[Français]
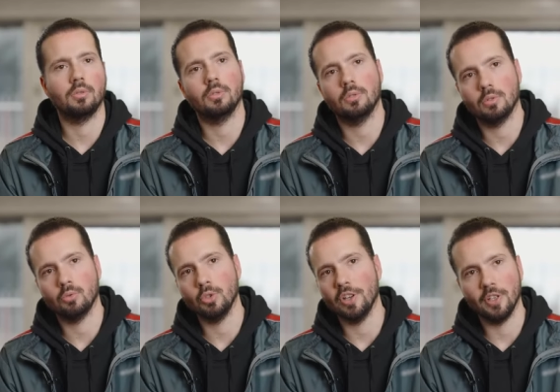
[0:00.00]
euh,
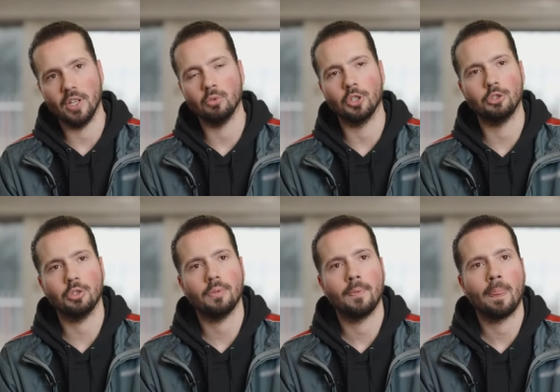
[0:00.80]
où il y avait la
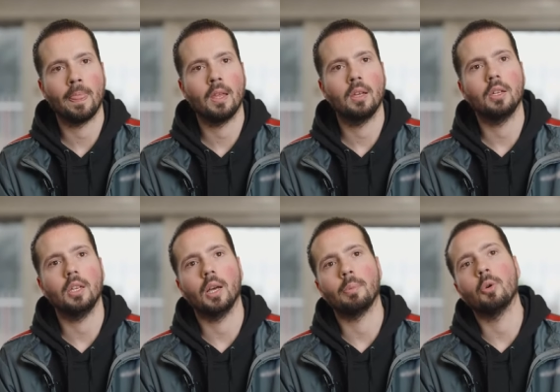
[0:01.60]
nourriture.
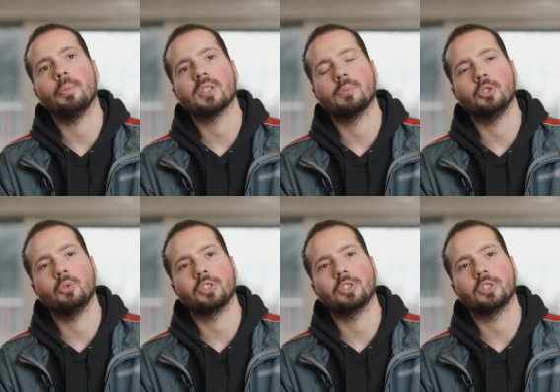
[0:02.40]
Et après, on passe un petit cours